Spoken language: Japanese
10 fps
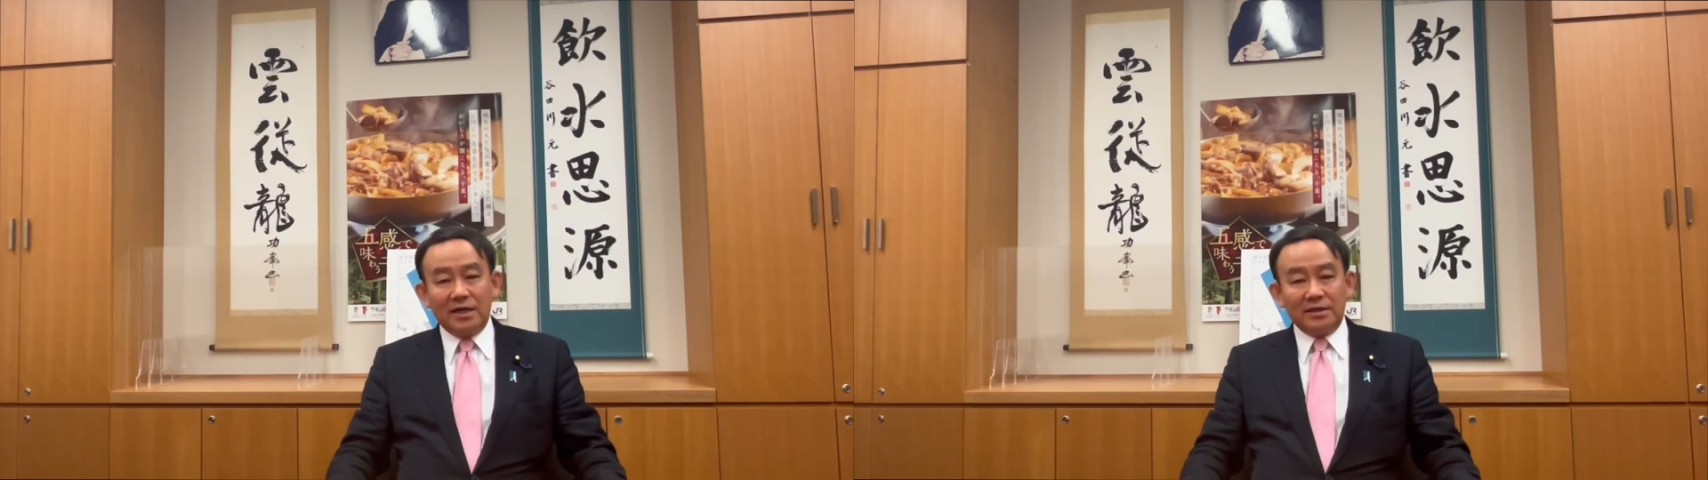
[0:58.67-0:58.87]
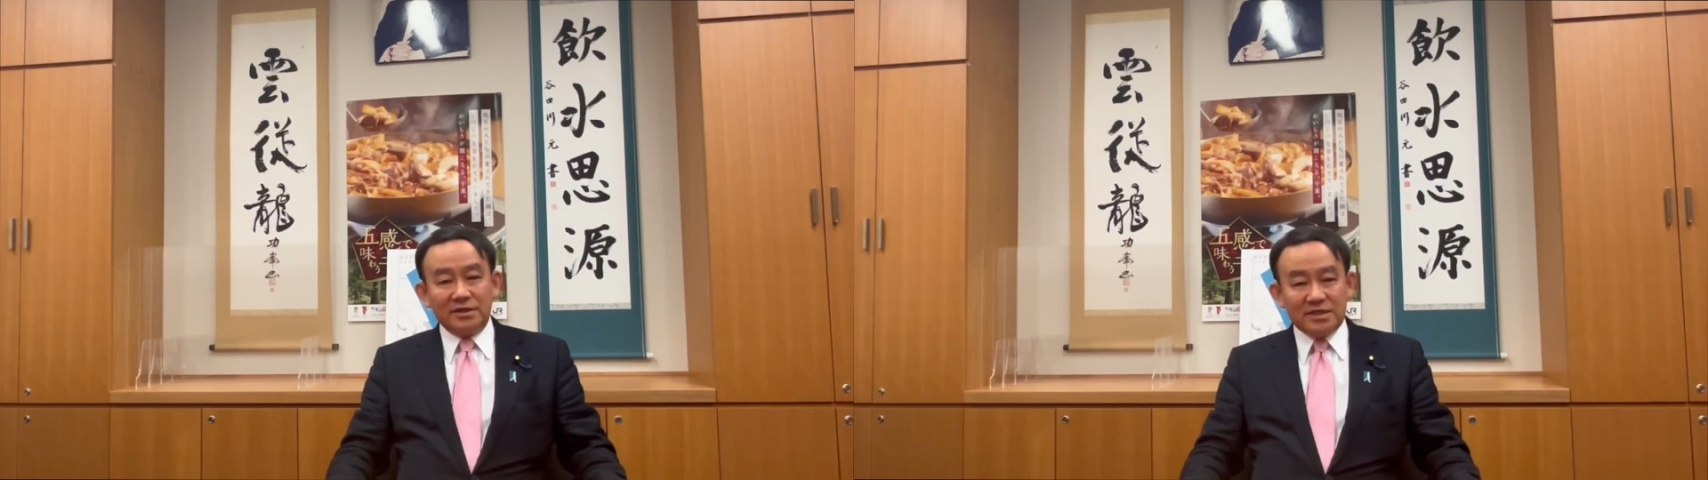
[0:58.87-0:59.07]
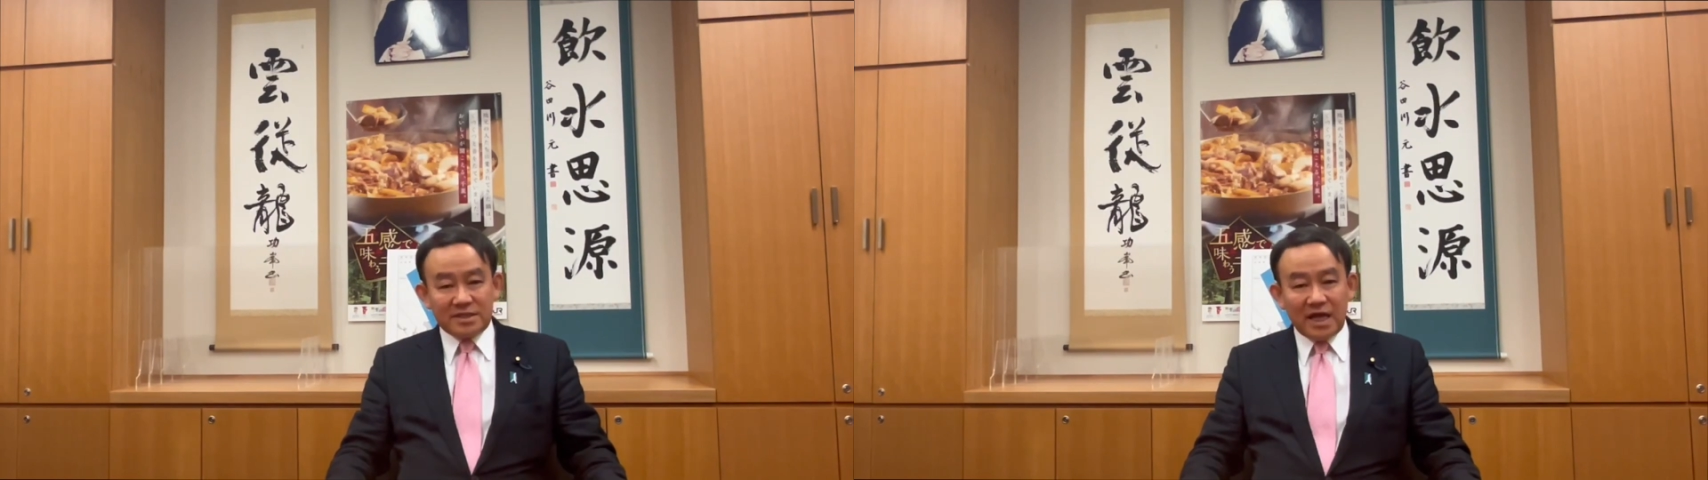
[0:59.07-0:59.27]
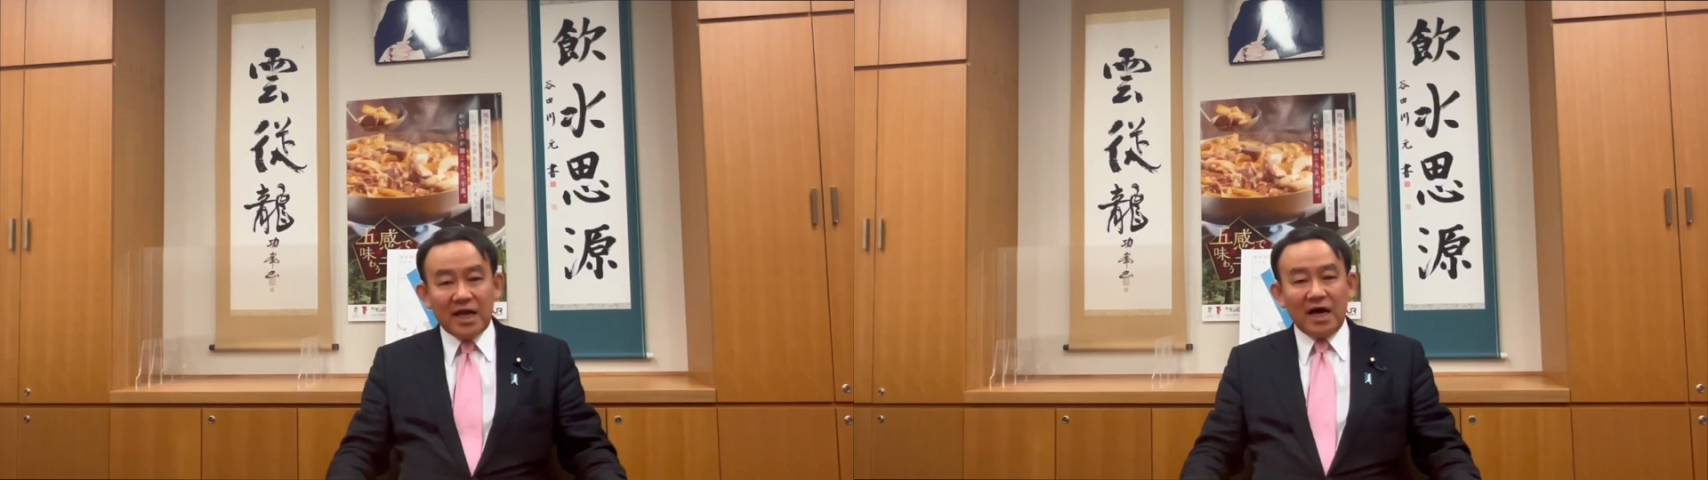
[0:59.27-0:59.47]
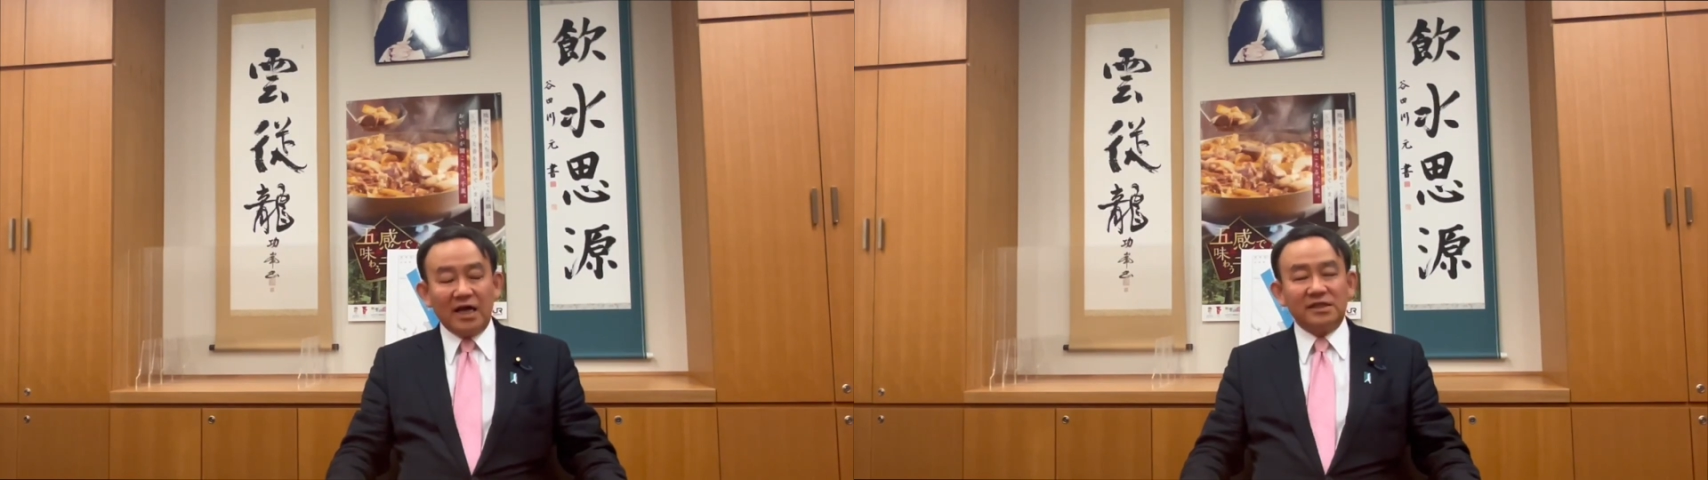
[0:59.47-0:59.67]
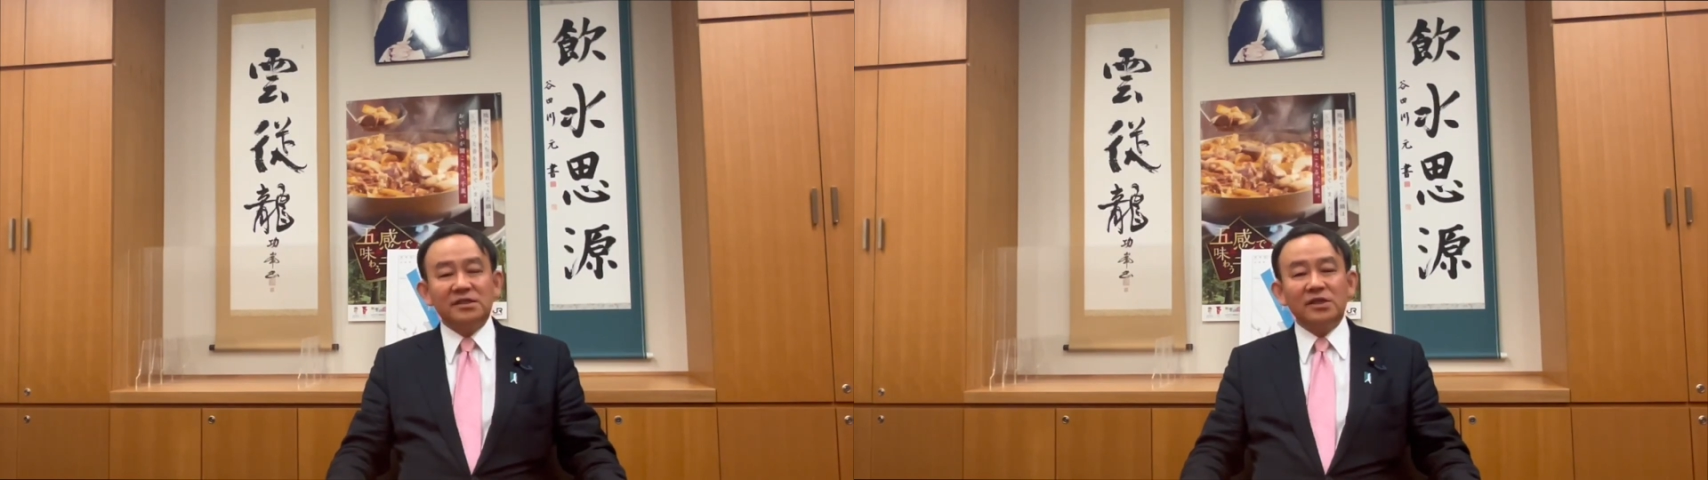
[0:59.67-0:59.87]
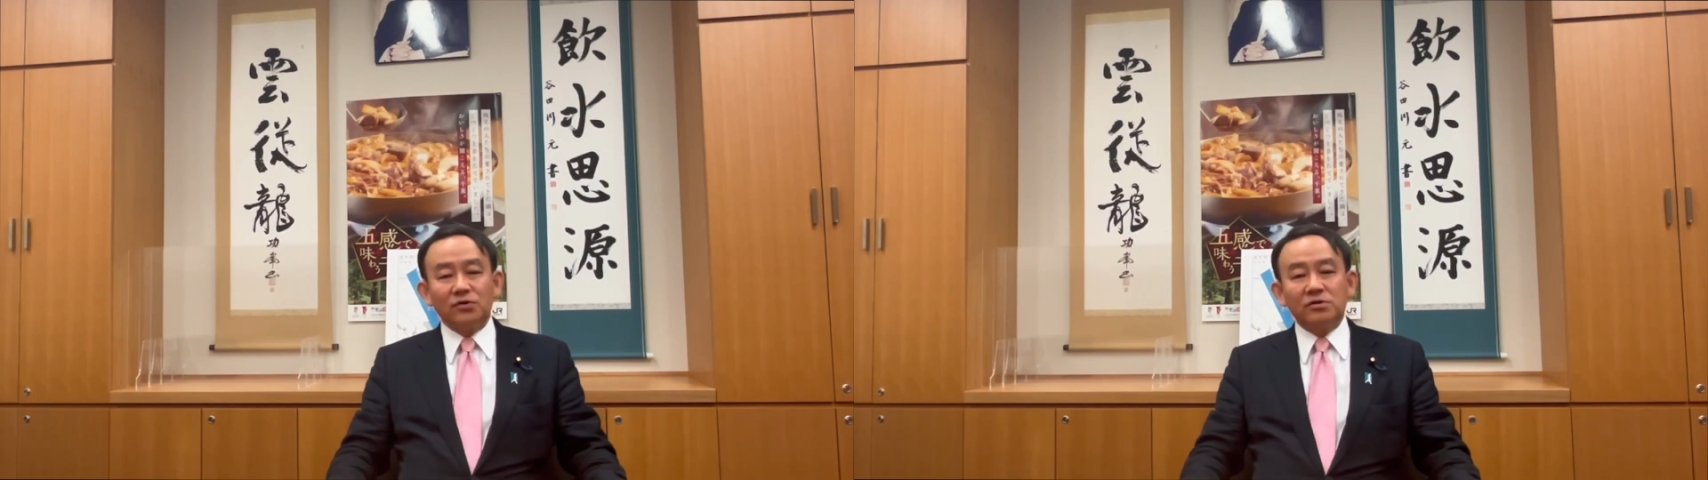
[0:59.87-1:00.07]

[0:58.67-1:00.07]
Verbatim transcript: 2008年